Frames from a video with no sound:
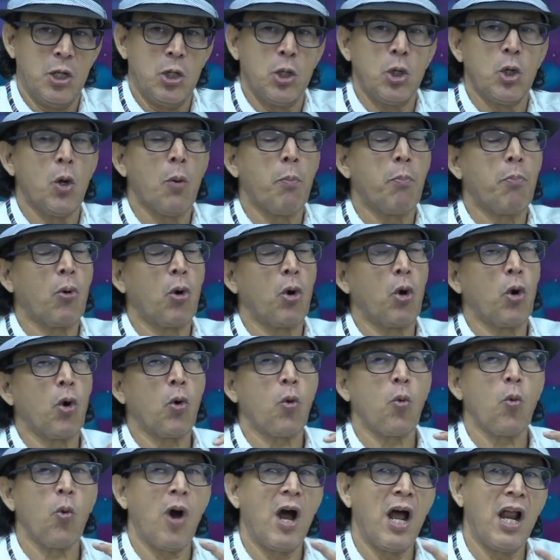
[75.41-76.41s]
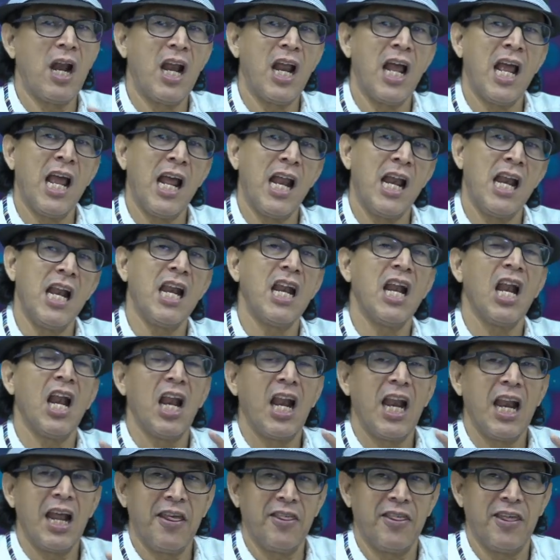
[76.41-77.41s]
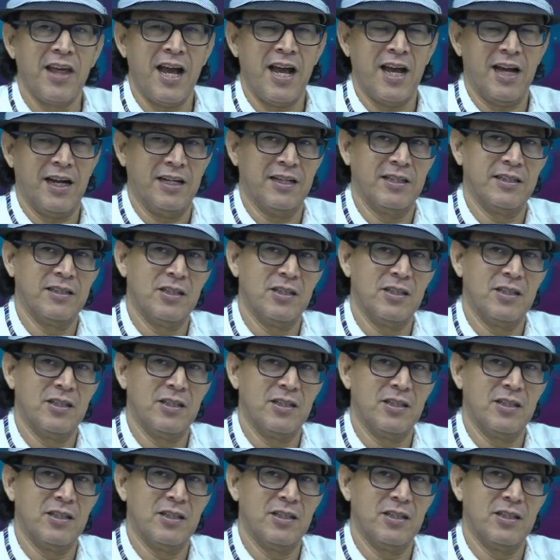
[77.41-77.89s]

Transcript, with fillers: no por lo cual Él le da